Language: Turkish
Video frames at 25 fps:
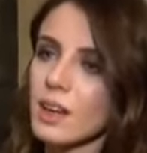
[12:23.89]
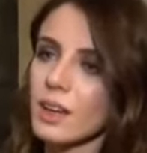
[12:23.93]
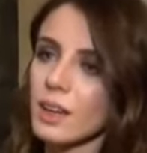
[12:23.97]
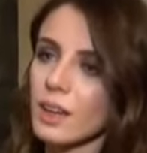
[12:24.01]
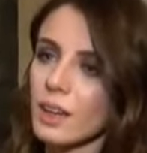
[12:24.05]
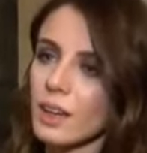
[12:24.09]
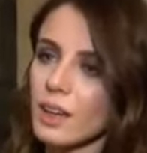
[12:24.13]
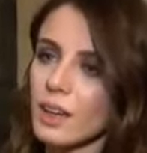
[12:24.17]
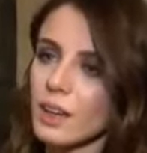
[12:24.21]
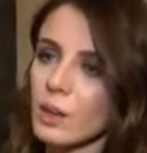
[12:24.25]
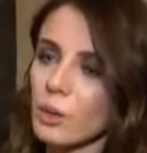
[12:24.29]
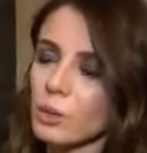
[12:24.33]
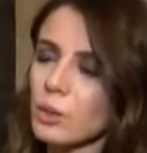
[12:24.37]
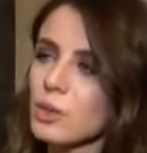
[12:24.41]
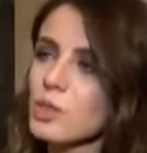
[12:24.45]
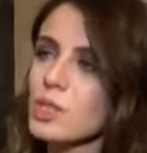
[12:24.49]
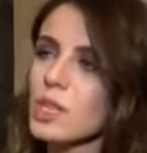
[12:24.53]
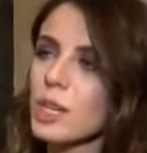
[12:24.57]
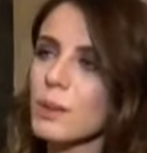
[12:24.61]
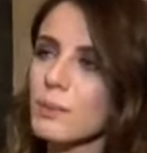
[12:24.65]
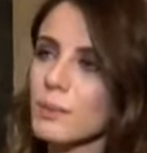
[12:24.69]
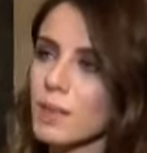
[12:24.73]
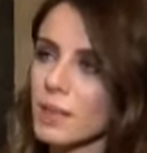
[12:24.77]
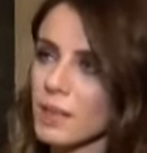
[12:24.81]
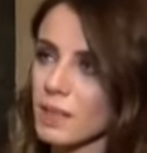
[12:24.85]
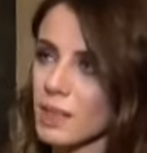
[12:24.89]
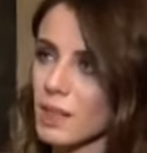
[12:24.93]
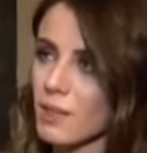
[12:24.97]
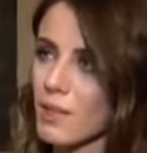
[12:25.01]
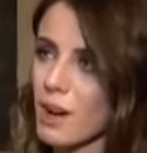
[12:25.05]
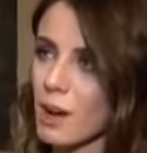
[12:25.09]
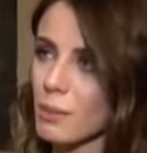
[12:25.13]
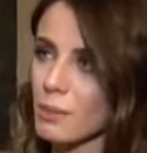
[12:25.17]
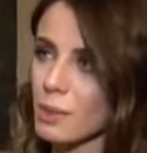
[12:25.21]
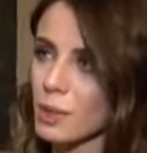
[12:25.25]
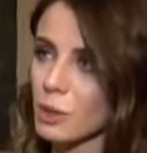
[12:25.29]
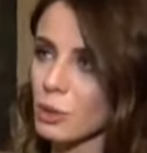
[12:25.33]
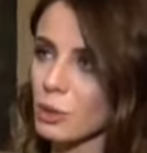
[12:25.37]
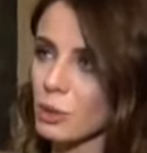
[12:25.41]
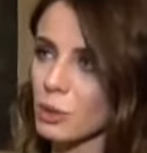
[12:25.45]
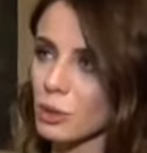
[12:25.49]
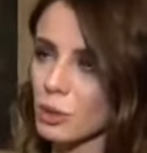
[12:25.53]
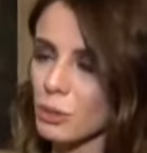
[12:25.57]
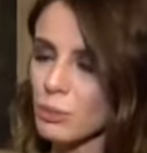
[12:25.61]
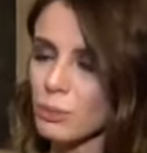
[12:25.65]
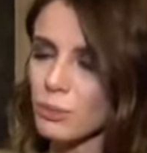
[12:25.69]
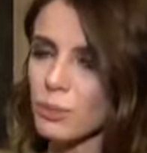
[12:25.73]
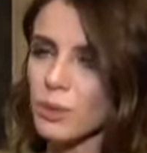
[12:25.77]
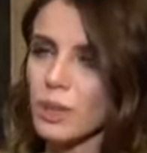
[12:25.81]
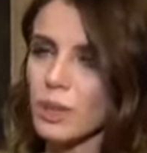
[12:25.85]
E, onun çekimlerine devam ediyorum.